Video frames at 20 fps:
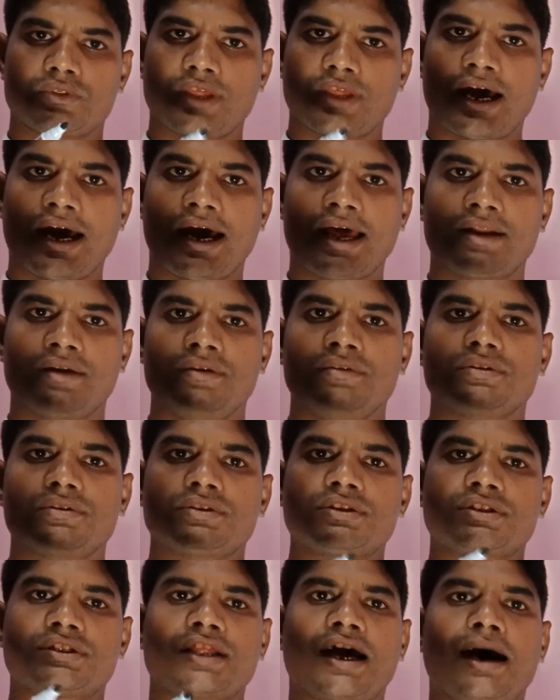তার
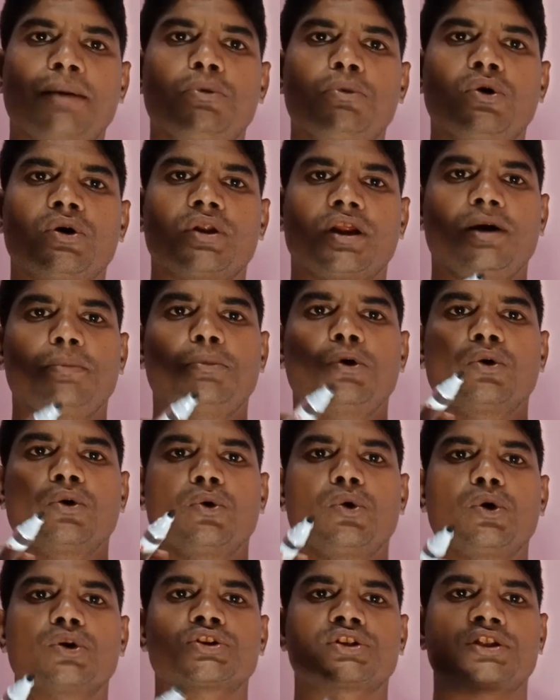স্থাবর এবং
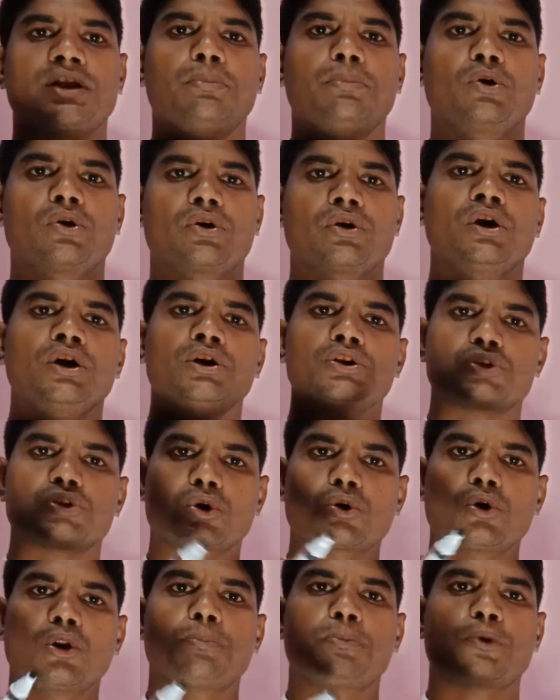অস্থাবর
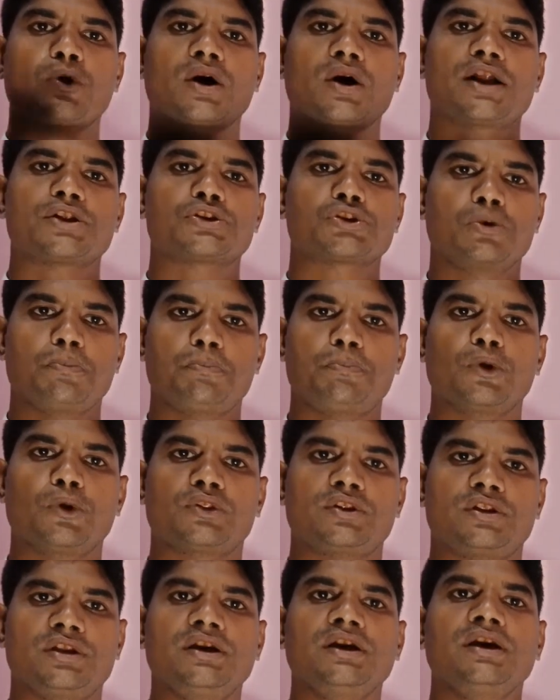সকল প্রকার
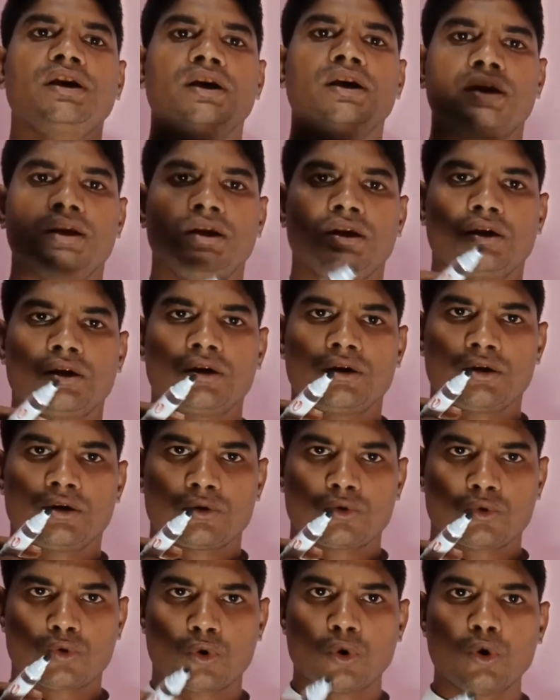সম্পত্তি
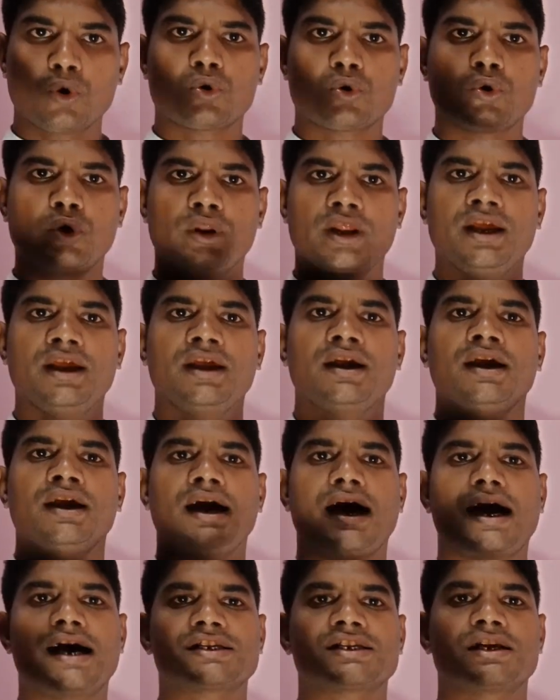ক্রুক করে
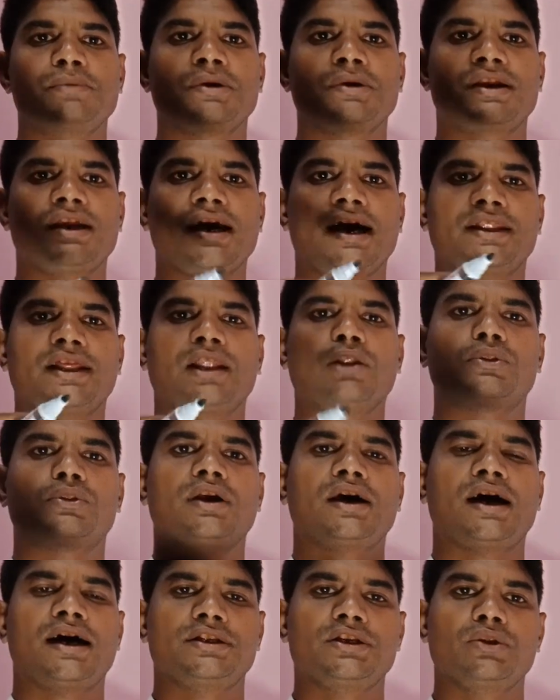আসামিকে
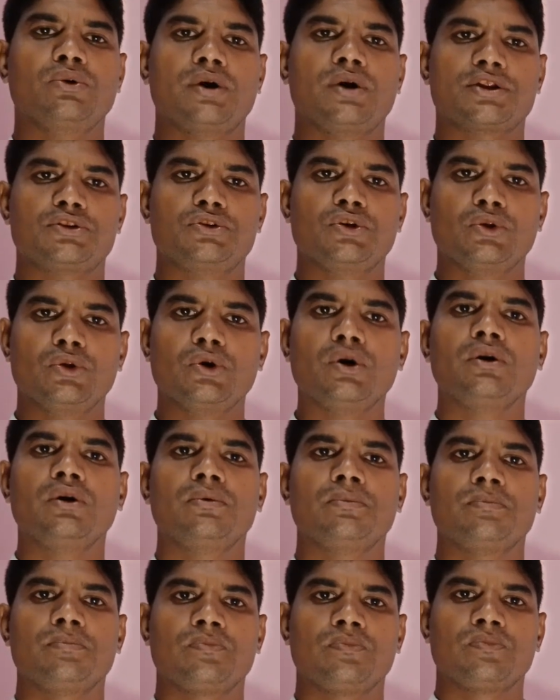আদালতে হাজির হওয়ার জন্য
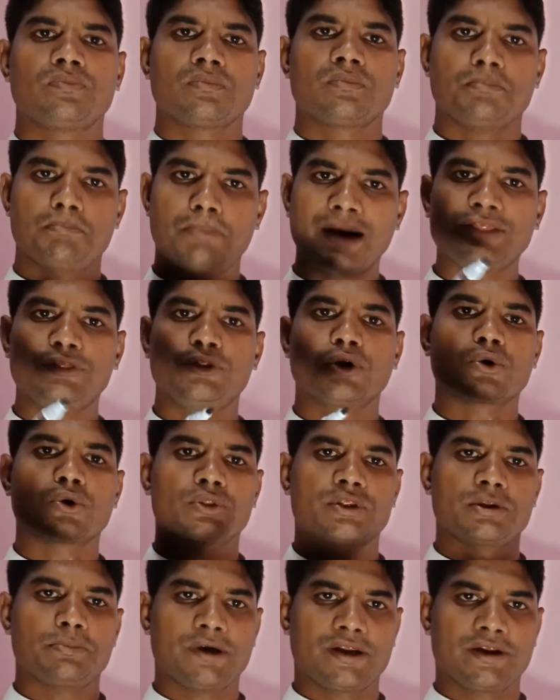বাধ্য
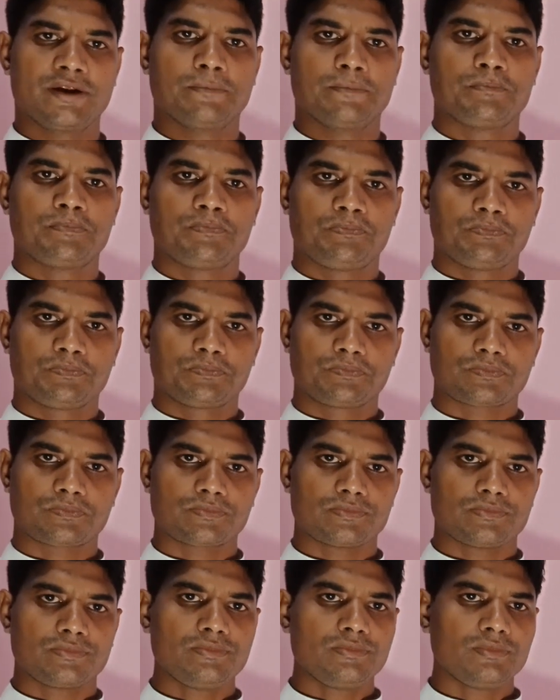করতে পারেন
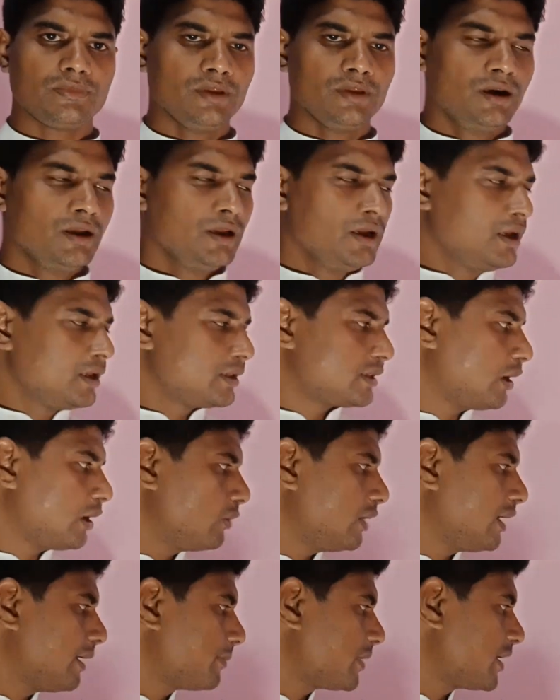
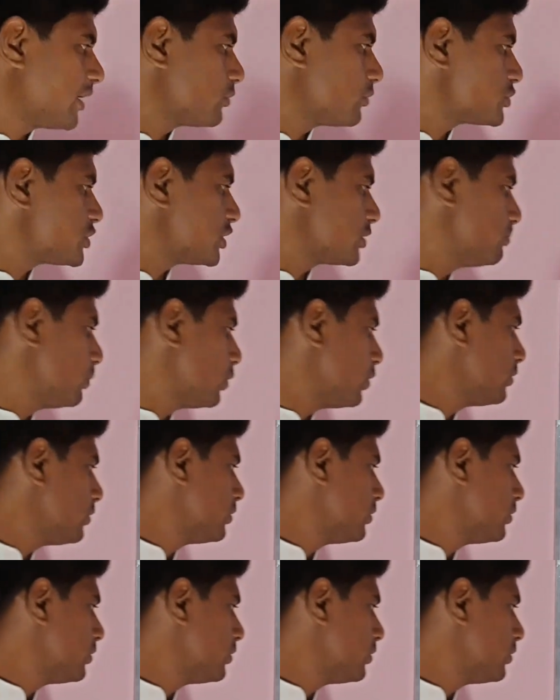তাহলে আমরা এখন শিখব